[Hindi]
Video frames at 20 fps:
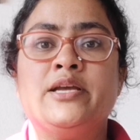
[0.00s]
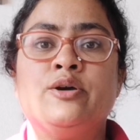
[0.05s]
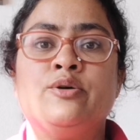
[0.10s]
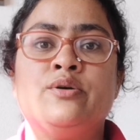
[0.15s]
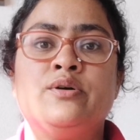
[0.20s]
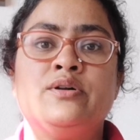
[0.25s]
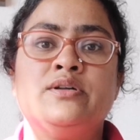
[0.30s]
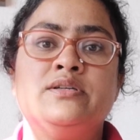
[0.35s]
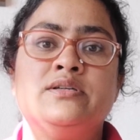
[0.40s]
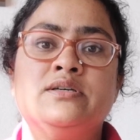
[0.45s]

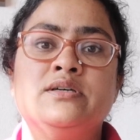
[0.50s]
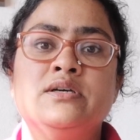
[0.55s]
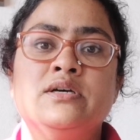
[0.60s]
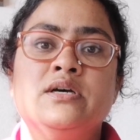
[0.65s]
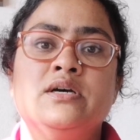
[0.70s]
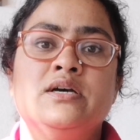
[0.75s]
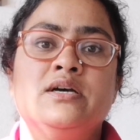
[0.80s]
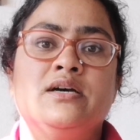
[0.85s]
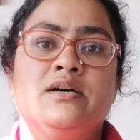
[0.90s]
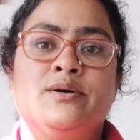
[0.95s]
और
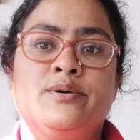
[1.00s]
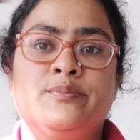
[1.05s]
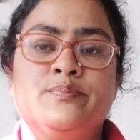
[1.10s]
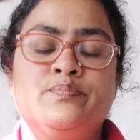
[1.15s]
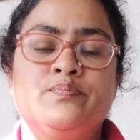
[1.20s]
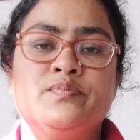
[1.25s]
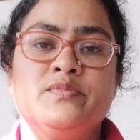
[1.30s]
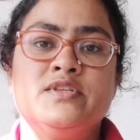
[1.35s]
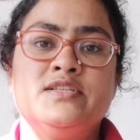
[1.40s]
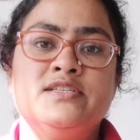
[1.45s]

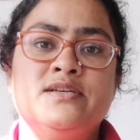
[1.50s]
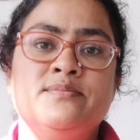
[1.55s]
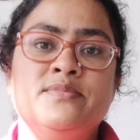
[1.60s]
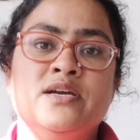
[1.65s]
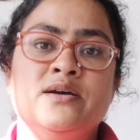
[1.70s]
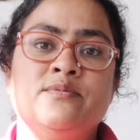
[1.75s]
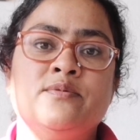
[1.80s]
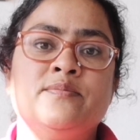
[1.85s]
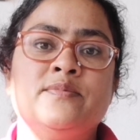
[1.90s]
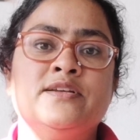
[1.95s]
um, जब भी
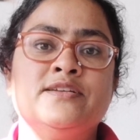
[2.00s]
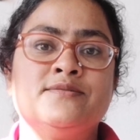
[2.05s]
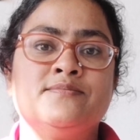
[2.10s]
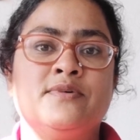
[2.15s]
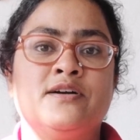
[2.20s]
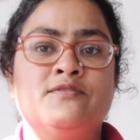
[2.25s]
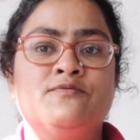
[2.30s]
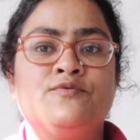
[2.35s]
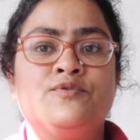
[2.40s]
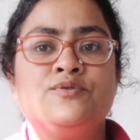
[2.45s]
आप अपना
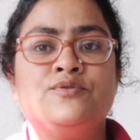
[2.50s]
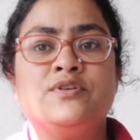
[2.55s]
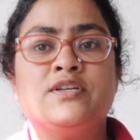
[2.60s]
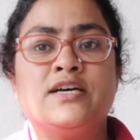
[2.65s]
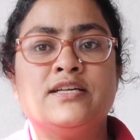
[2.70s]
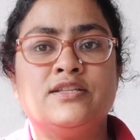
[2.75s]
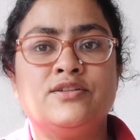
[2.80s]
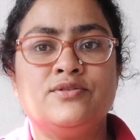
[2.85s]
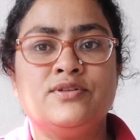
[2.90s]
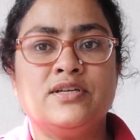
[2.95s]
स्मार्टफोन
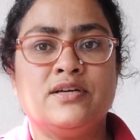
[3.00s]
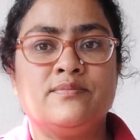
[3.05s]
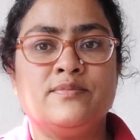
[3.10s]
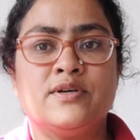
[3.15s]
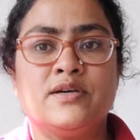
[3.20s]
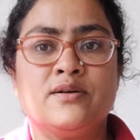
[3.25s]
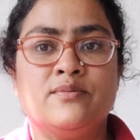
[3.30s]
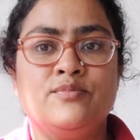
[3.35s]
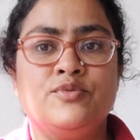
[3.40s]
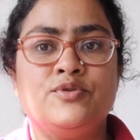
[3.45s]
उठाते हो या अपना
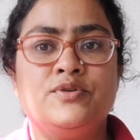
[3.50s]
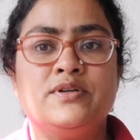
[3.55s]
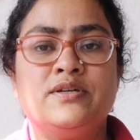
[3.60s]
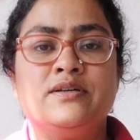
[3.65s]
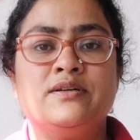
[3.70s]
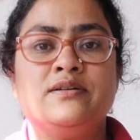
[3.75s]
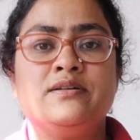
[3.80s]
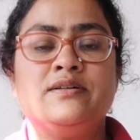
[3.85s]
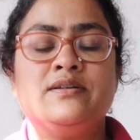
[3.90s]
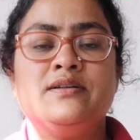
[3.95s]

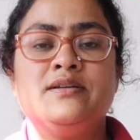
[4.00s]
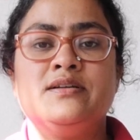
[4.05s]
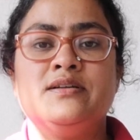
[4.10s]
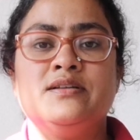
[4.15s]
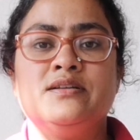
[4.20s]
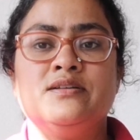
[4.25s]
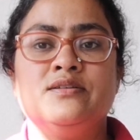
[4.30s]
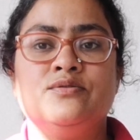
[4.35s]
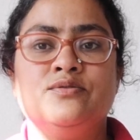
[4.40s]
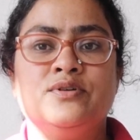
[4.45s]

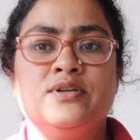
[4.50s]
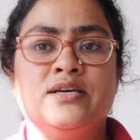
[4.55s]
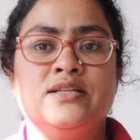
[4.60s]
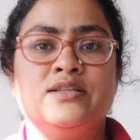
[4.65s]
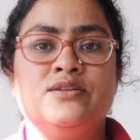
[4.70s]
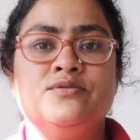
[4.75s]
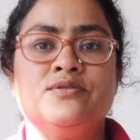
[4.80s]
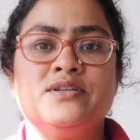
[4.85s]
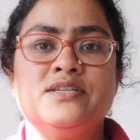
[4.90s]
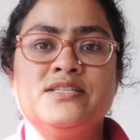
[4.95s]
कंप्यूटर
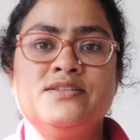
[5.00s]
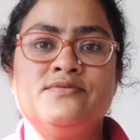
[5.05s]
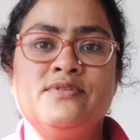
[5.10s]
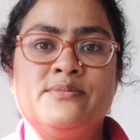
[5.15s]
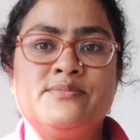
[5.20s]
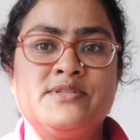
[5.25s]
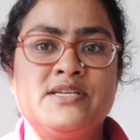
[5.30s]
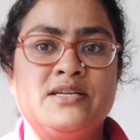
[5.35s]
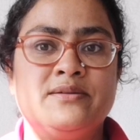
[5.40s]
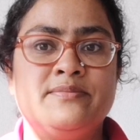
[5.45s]
उठाते हो किसी
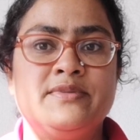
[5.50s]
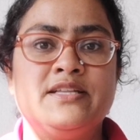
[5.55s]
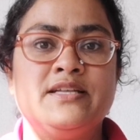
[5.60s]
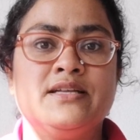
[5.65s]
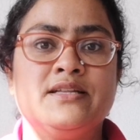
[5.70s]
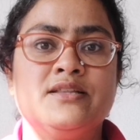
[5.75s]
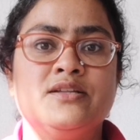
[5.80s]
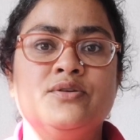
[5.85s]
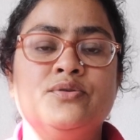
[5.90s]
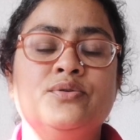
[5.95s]
वेबसाइट में
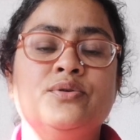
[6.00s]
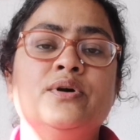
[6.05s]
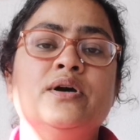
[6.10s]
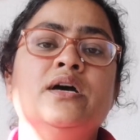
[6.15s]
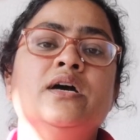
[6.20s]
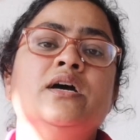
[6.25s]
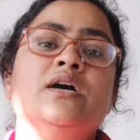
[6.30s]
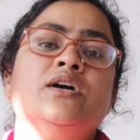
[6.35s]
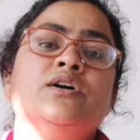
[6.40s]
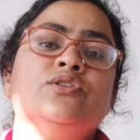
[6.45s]
देखते हो
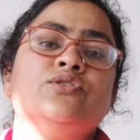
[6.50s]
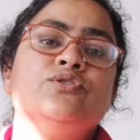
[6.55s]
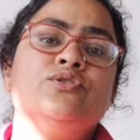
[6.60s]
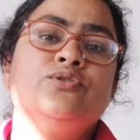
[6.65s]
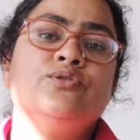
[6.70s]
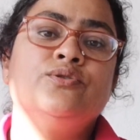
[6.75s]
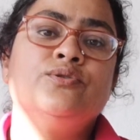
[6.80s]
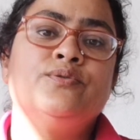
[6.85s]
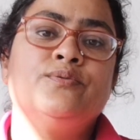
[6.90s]
तो